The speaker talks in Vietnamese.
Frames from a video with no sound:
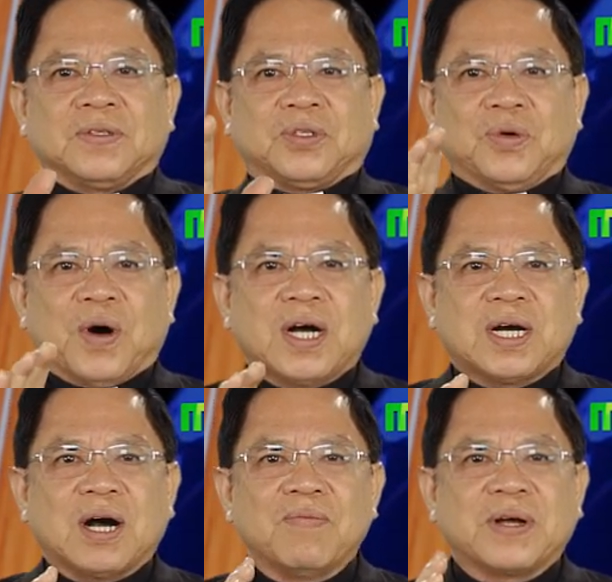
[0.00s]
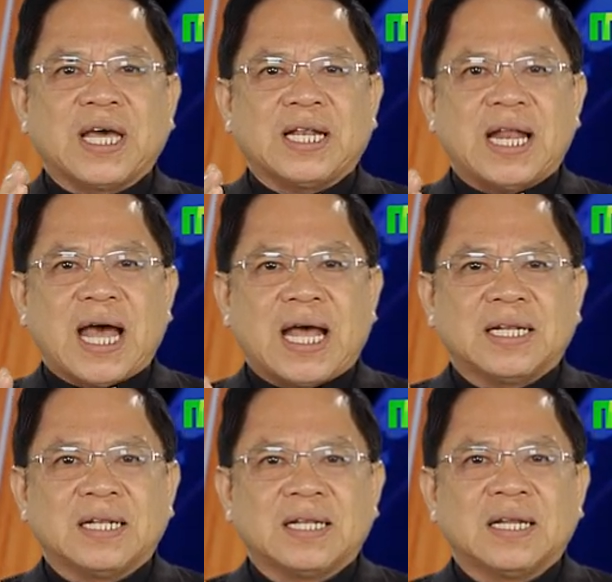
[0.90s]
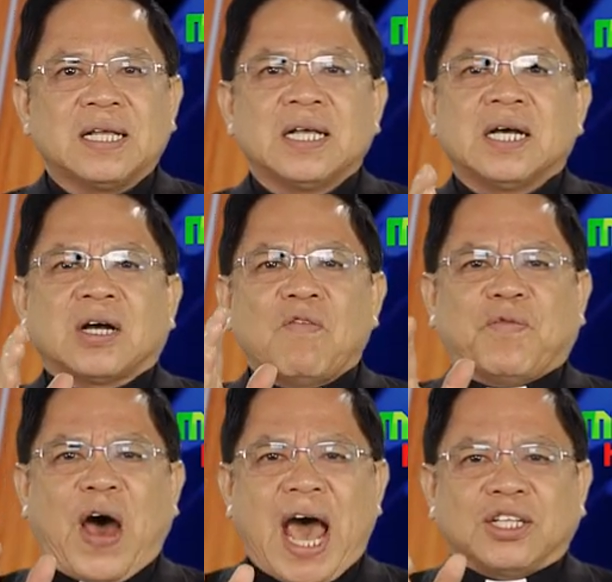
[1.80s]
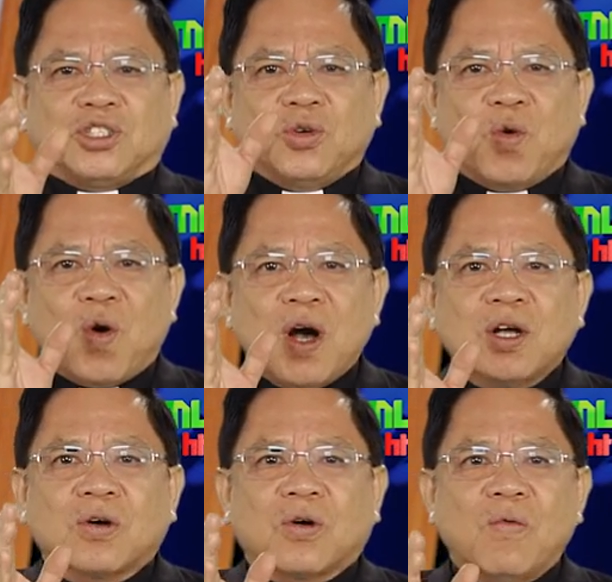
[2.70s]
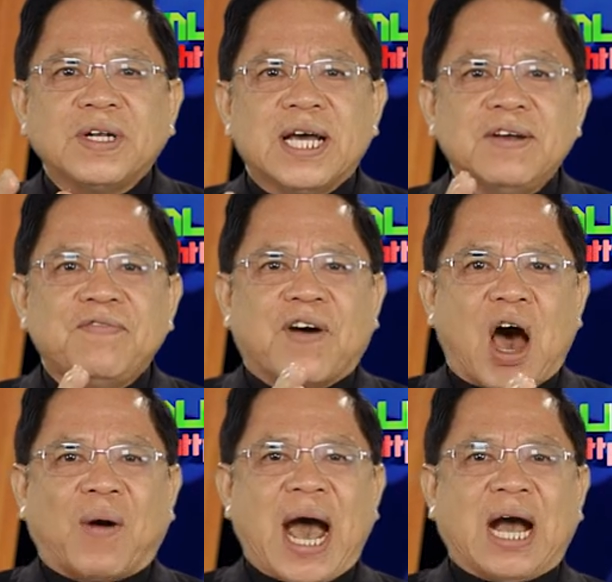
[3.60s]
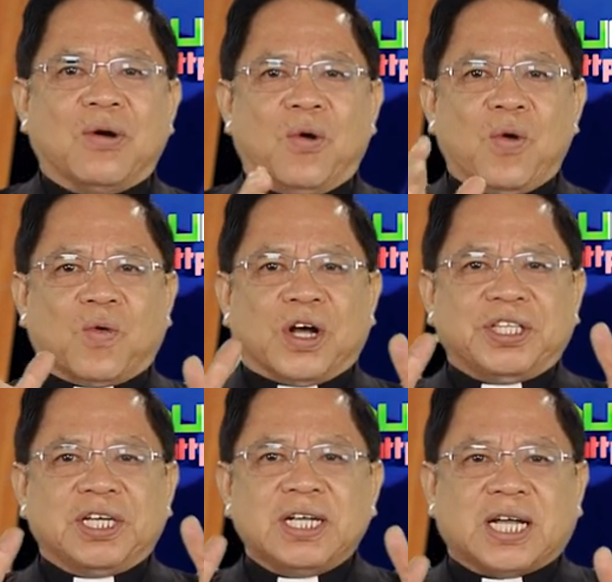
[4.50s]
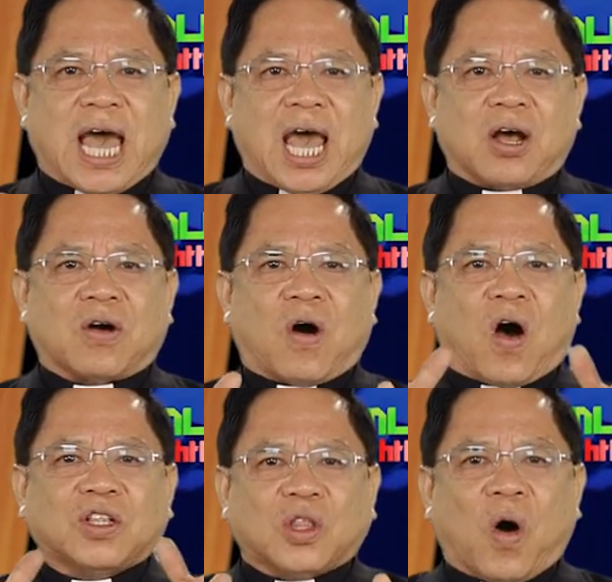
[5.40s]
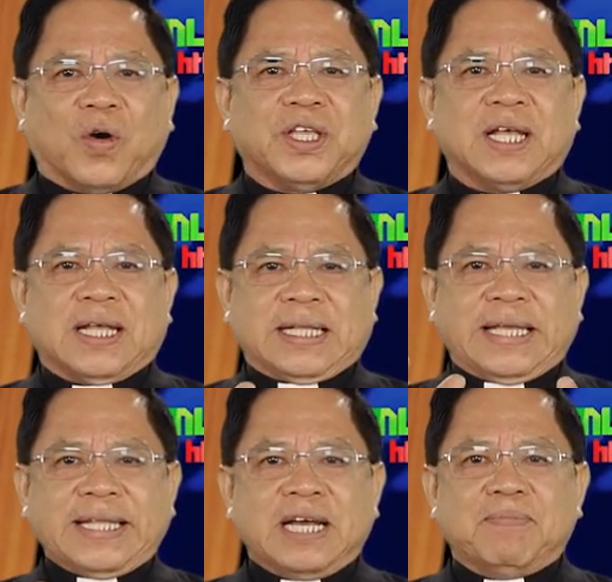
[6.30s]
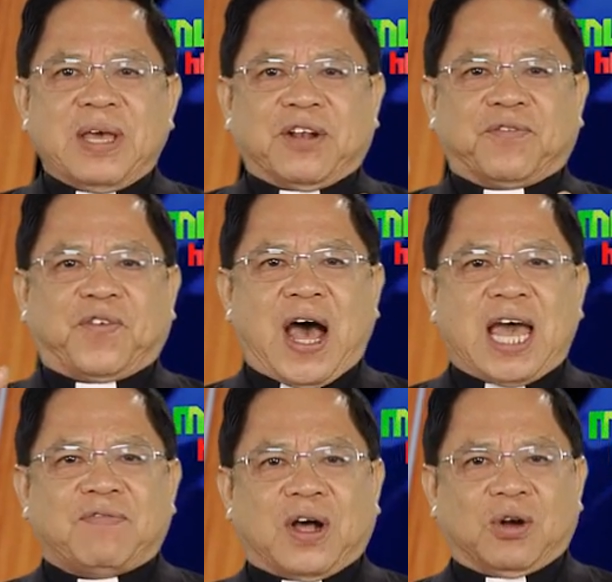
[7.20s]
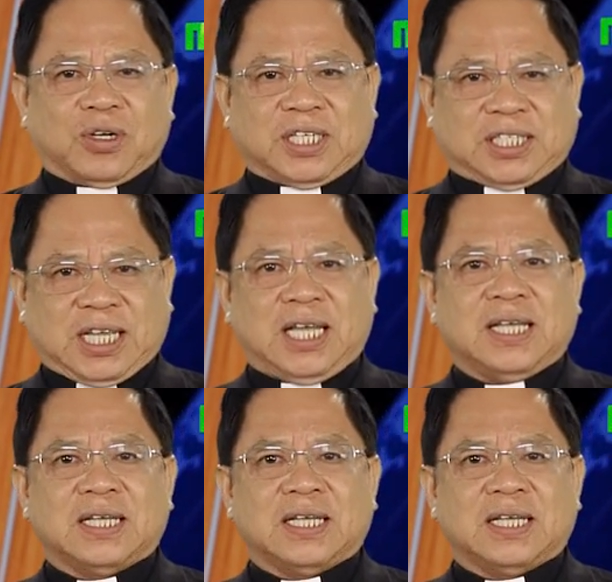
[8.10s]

chúa không kết án không phải chúa cũng đứng vào hàng ngũ của những kẻ có tội như những biệt phái và luật sĩ